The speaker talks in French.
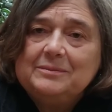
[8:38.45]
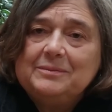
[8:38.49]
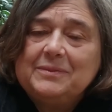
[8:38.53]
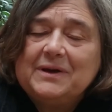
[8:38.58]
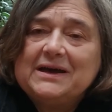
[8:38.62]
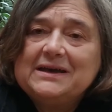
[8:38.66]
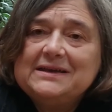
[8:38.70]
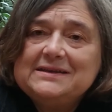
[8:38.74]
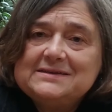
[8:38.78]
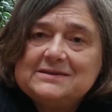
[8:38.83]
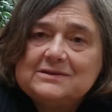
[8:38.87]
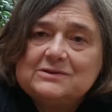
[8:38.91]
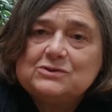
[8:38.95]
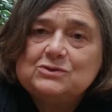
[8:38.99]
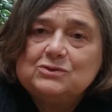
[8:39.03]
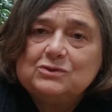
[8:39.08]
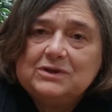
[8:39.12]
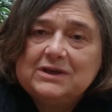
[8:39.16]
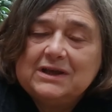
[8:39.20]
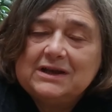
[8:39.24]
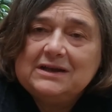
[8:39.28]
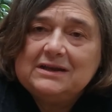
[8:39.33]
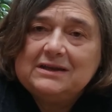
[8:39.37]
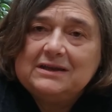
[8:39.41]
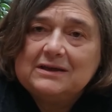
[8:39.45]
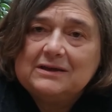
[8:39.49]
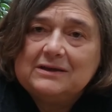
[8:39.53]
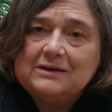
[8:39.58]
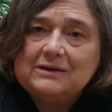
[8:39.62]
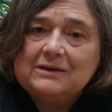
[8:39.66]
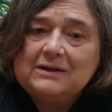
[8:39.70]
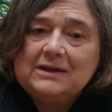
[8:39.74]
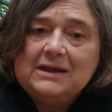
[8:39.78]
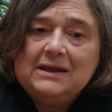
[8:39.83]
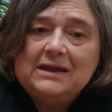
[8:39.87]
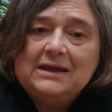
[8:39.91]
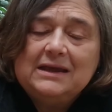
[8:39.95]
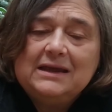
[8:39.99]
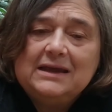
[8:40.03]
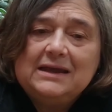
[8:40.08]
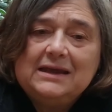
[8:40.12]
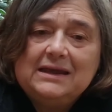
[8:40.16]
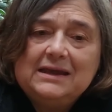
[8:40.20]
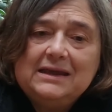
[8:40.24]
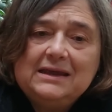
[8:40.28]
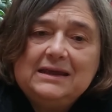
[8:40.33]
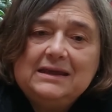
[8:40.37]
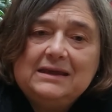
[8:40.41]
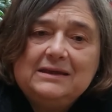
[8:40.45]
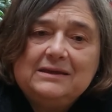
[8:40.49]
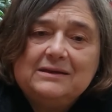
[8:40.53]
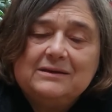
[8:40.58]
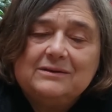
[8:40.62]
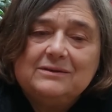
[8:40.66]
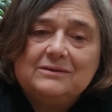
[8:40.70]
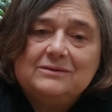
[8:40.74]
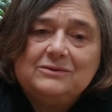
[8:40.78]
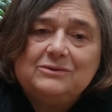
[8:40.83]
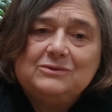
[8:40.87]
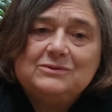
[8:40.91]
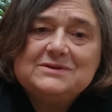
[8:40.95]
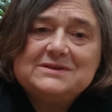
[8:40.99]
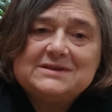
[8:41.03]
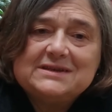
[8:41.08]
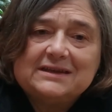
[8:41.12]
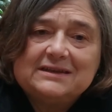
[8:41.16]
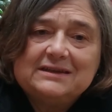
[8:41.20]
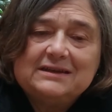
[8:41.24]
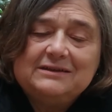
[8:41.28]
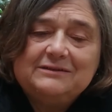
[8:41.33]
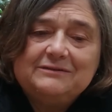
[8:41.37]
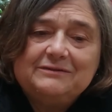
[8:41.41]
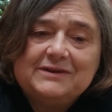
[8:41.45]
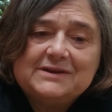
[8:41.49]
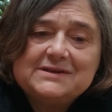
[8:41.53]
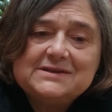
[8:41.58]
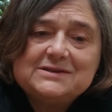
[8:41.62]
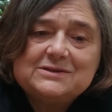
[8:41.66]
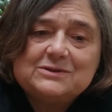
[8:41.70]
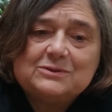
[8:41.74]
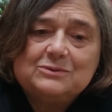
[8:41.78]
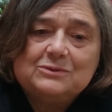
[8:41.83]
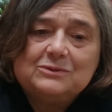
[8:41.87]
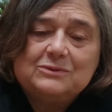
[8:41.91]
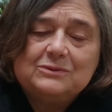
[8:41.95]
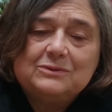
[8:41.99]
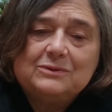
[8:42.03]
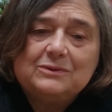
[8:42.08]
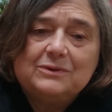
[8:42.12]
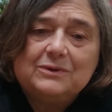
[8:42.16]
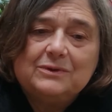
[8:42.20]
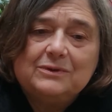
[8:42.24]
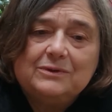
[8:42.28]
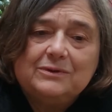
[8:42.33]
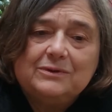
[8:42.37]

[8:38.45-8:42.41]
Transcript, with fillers: présence de quelqu'un et d'une certaine façon